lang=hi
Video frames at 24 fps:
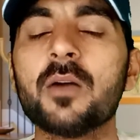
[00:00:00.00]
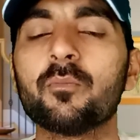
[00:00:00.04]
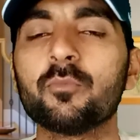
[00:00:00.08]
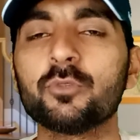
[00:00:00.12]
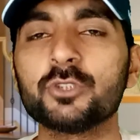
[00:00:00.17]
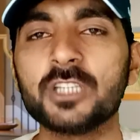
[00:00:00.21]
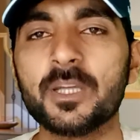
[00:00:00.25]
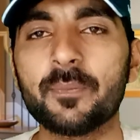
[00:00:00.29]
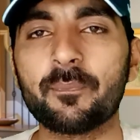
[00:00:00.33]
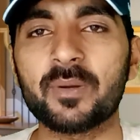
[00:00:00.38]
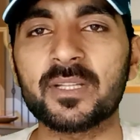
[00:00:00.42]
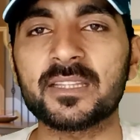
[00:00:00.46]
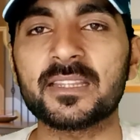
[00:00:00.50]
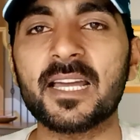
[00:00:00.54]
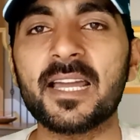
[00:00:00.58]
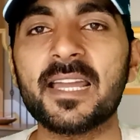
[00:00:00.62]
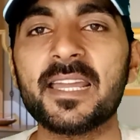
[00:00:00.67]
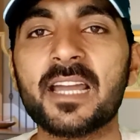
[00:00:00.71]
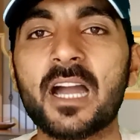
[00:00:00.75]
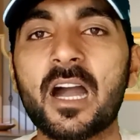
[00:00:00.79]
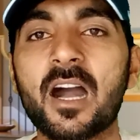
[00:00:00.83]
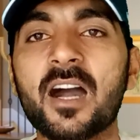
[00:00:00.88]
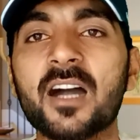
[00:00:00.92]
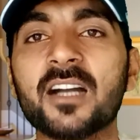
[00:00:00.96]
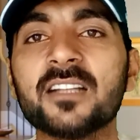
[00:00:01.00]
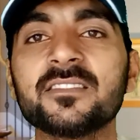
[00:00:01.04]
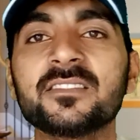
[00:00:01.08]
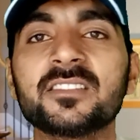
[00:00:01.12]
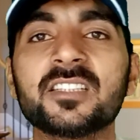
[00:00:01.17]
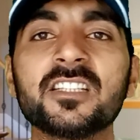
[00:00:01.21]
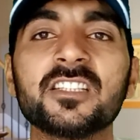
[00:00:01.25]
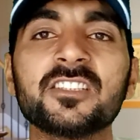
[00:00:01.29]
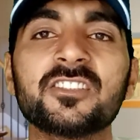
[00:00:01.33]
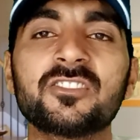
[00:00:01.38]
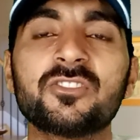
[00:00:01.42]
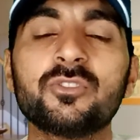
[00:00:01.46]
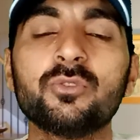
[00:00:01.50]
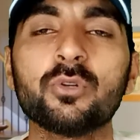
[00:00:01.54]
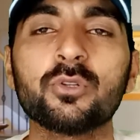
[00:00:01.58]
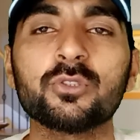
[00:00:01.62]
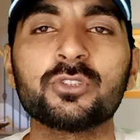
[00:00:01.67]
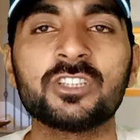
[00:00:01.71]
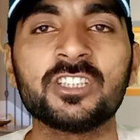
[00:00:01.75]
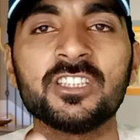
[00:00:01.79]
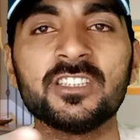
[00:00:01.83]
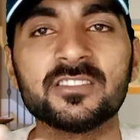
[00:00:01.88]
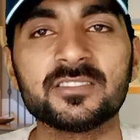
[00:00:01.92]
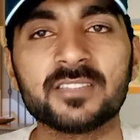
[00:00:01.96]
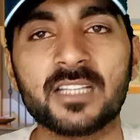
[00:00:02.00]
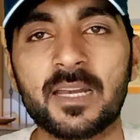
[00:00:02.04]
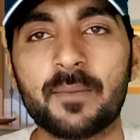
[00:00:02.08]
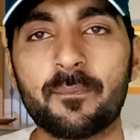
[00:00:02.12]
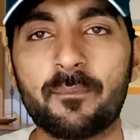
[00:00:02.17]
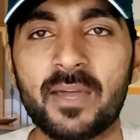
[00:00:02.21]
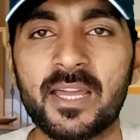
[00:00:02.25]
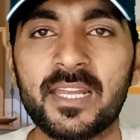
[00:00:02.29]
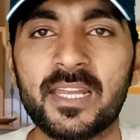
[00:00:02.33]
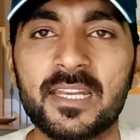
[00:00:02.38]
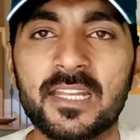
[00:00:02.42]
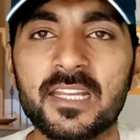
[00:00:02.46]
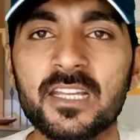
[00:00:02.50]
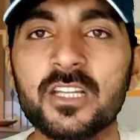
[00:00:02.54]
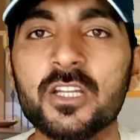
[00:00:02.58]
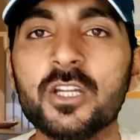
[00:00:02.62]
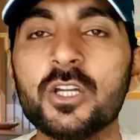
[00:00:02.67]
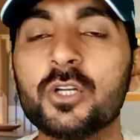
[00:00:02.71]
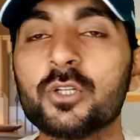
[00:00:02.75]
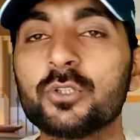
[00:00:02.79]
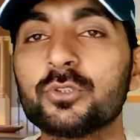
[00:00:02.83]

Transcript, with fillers: मुझे पता है आज से दो तीन साल पहले